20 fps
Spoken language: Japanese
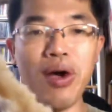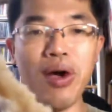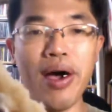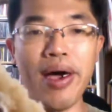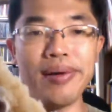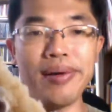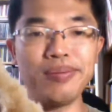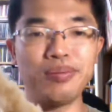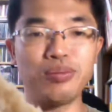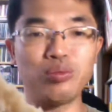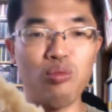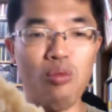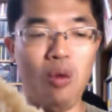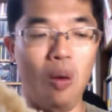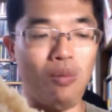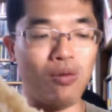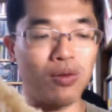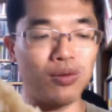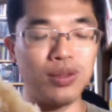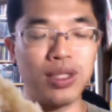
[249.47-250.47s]
はい。
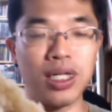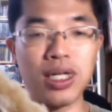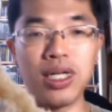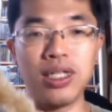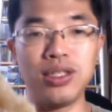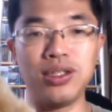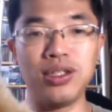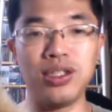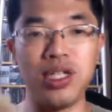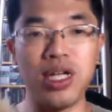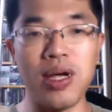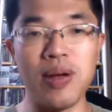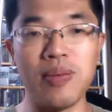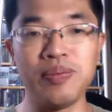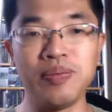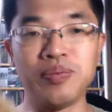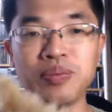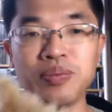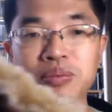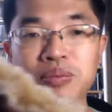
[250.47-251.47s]
こんな感じで、
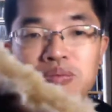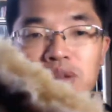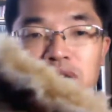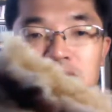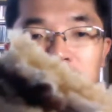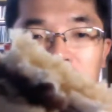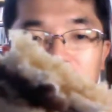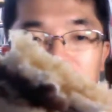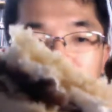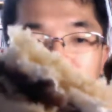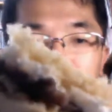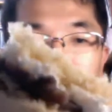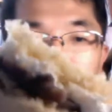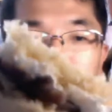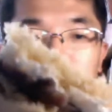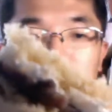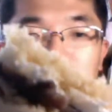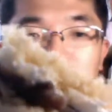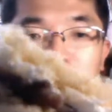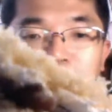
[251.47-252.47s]
小豆
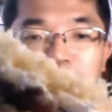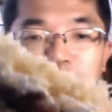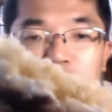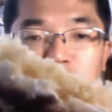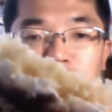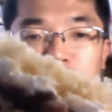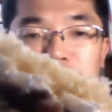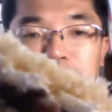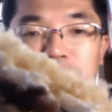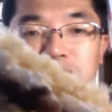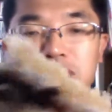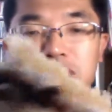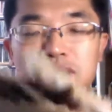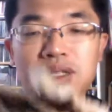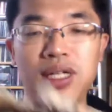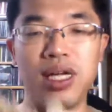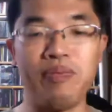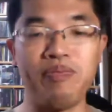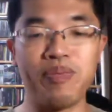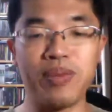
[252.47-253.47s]
とホイップです
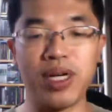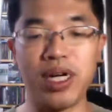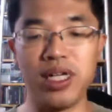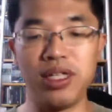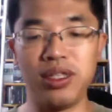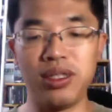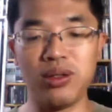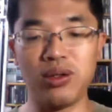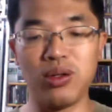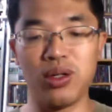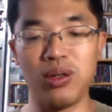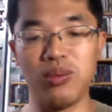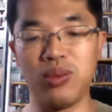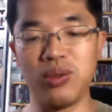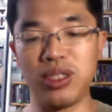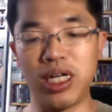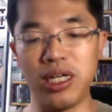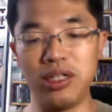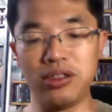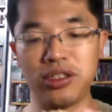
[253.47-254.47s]
ね。入って、これ
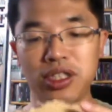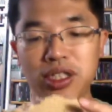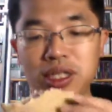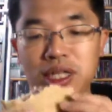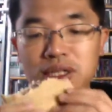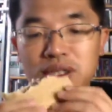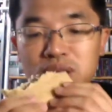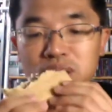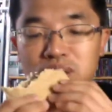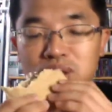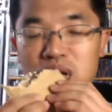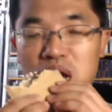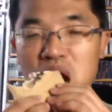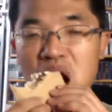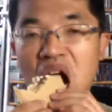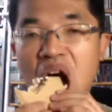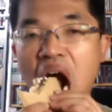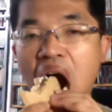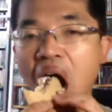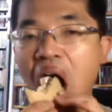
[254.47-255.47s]
もう大好きなんですよ
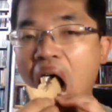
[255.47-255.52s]
ね。